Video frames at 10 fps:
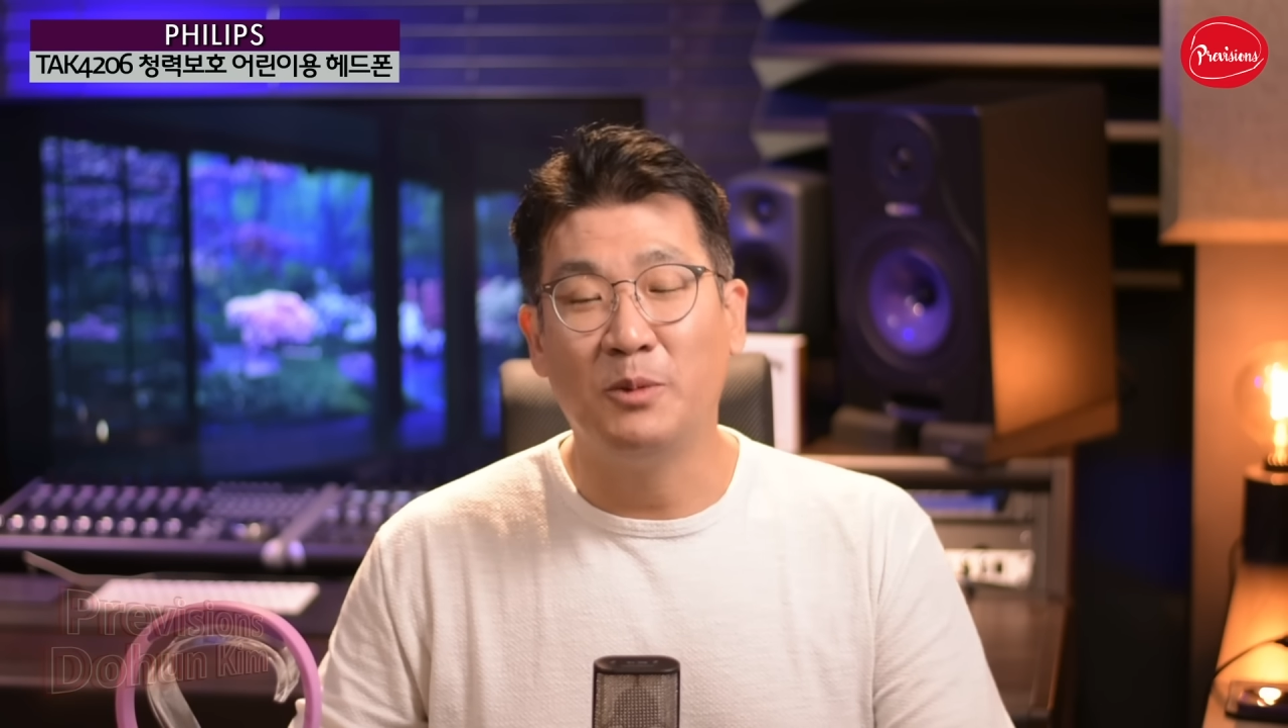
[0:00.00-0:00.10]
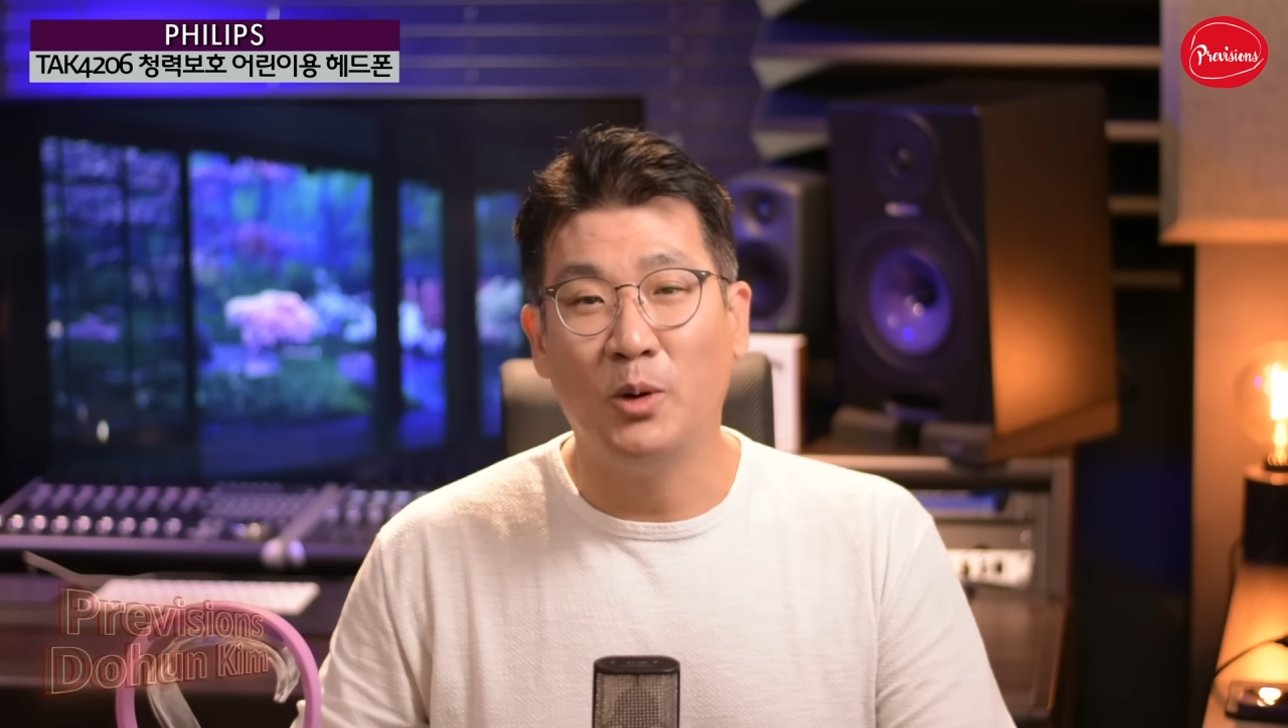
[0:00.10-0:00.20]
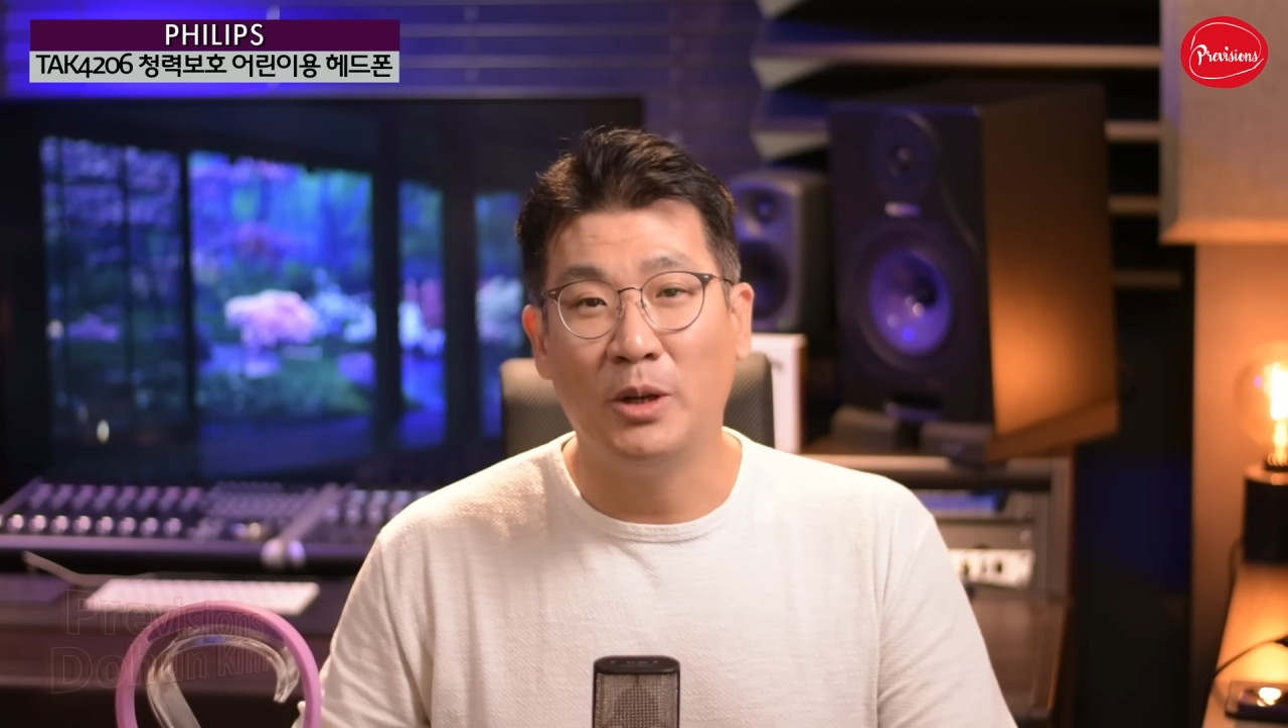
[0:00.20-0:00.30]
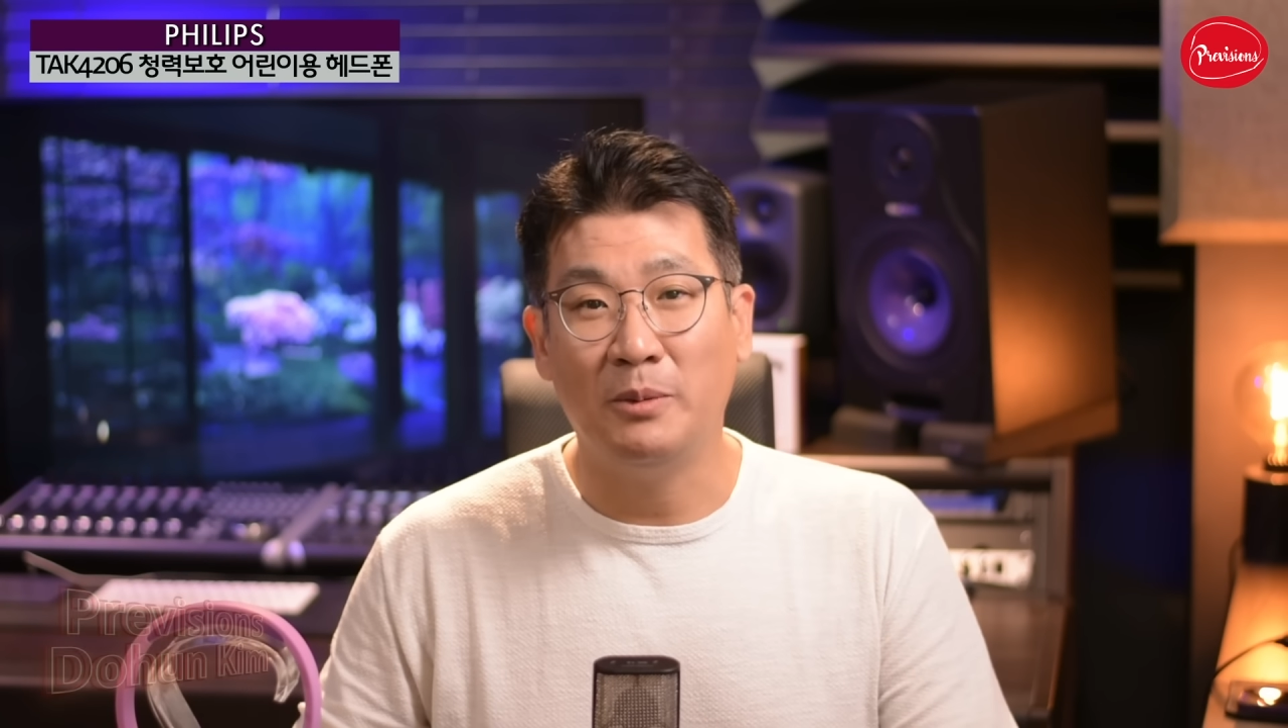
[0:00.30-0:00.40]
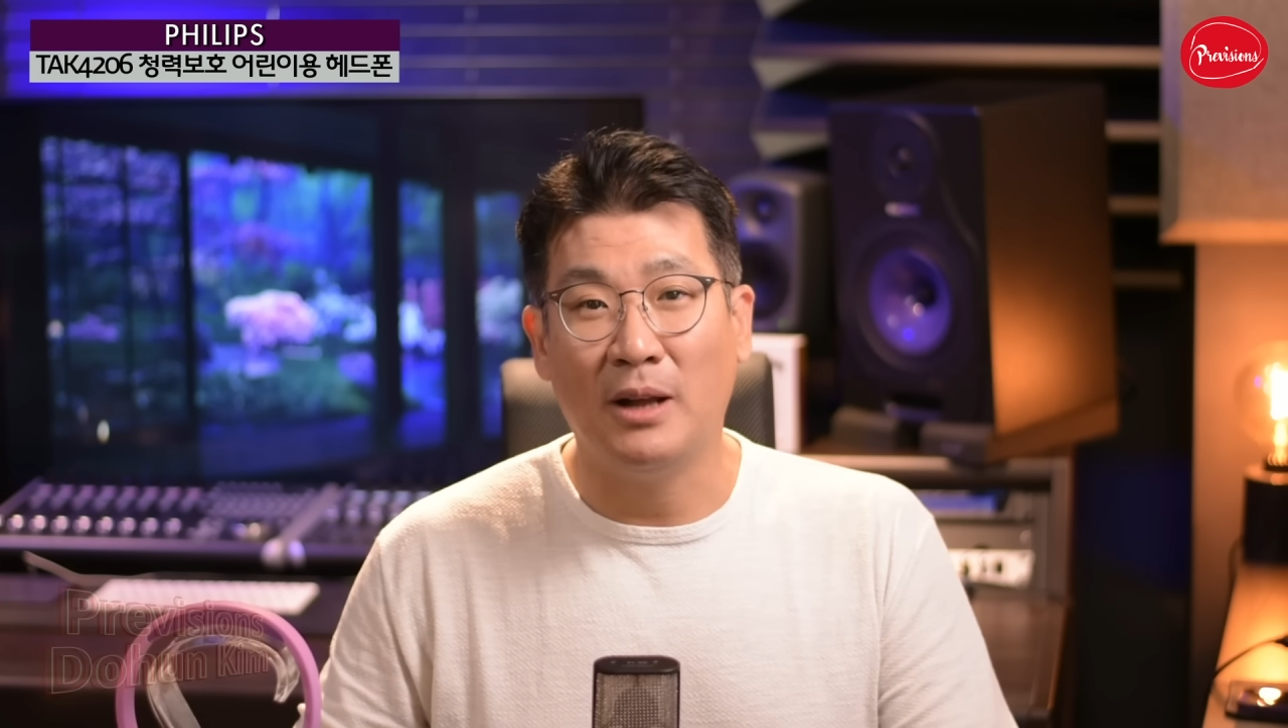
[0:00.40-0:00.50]

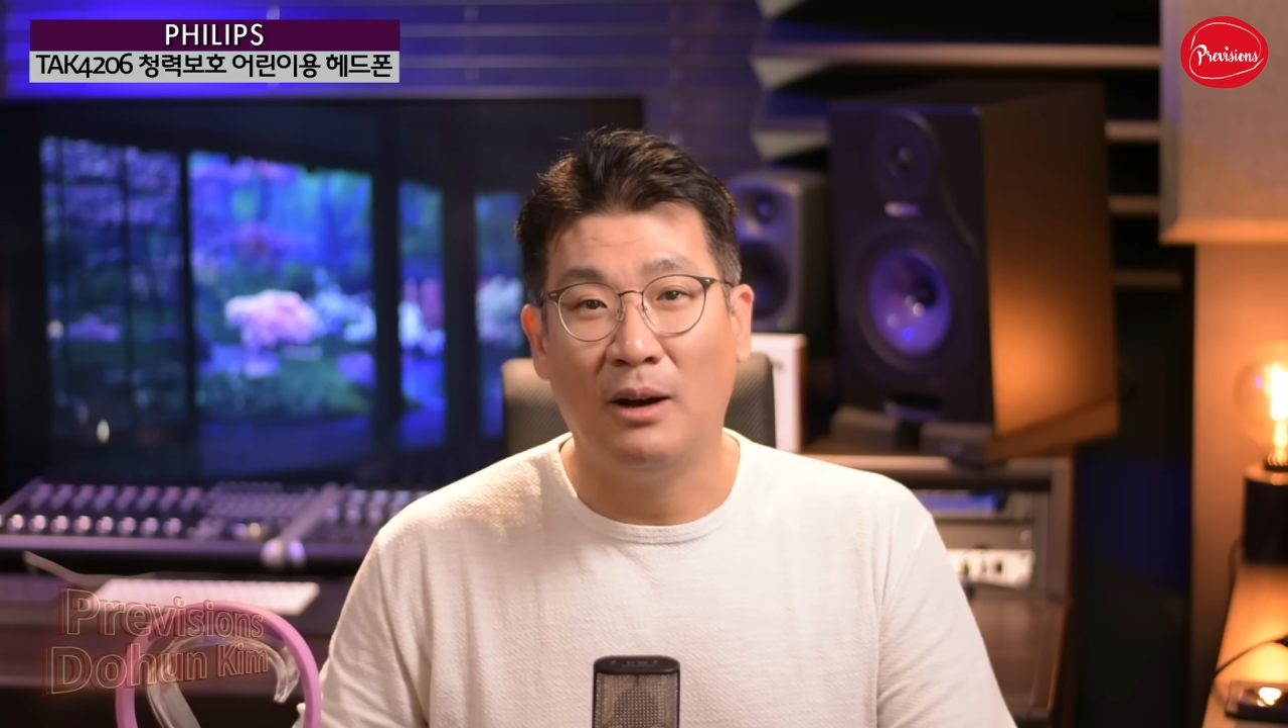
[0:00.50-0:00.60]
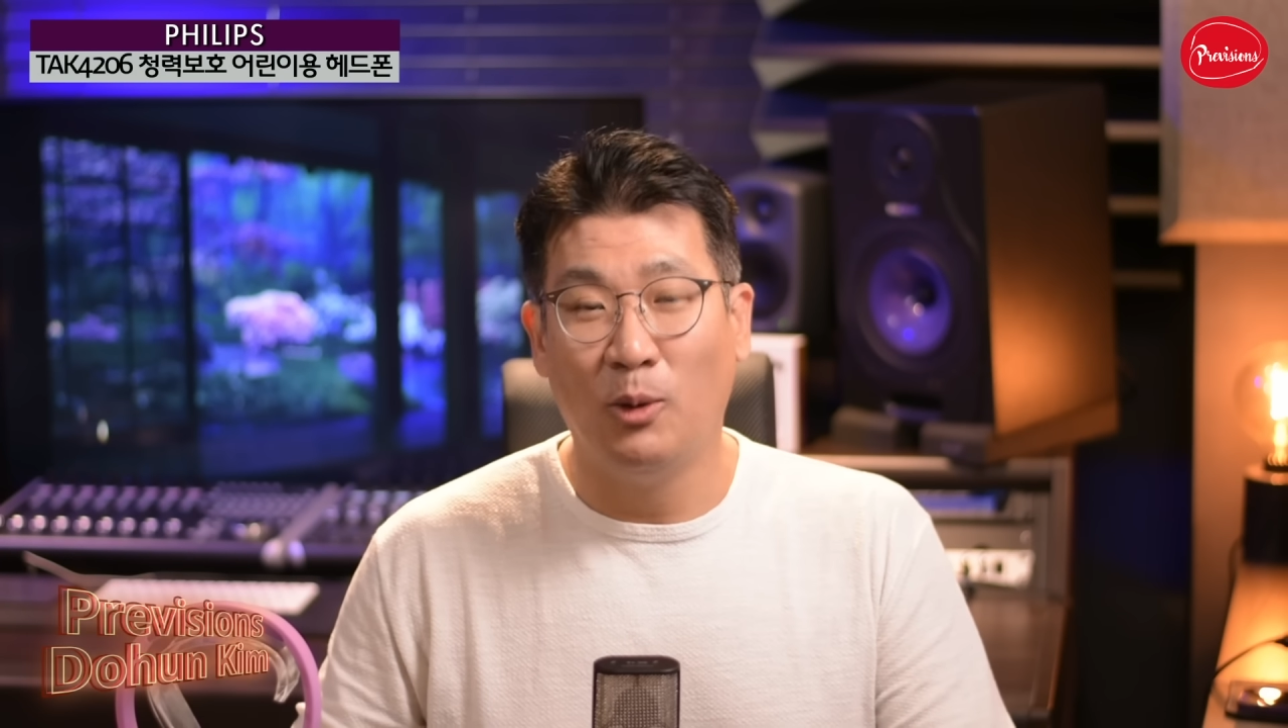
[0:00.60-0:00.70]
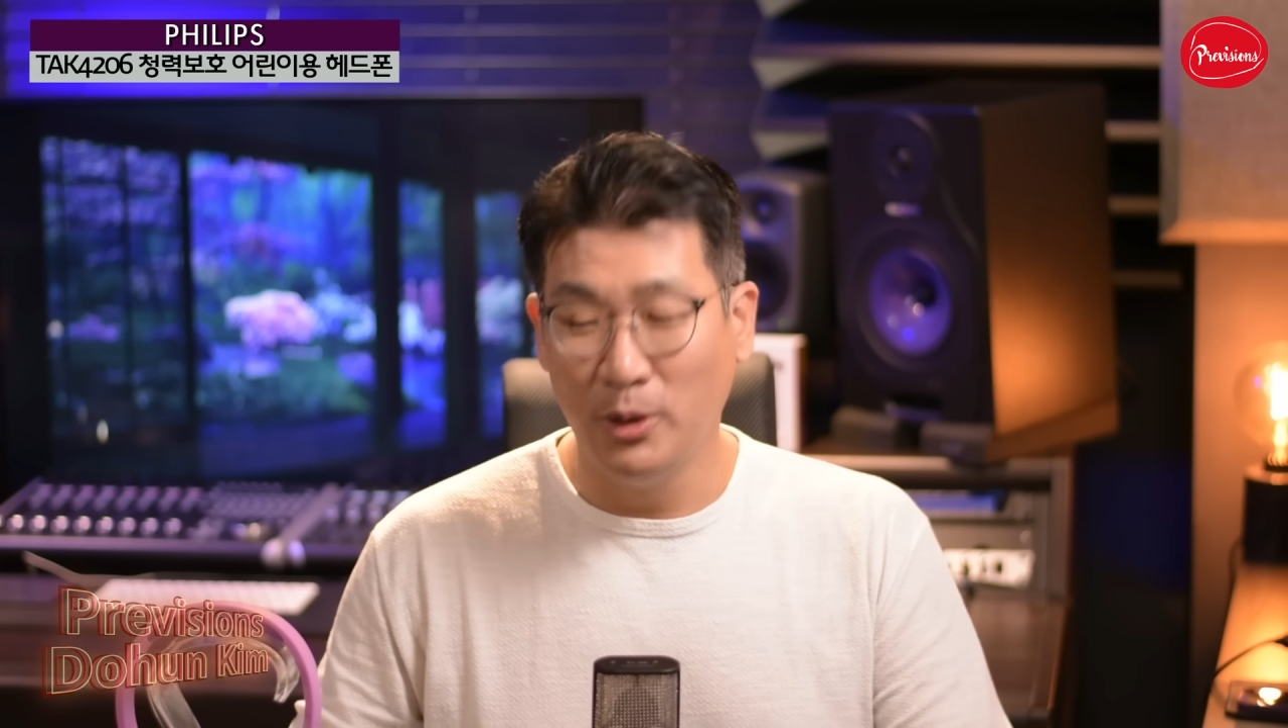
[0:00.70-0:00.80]
금도원입니다.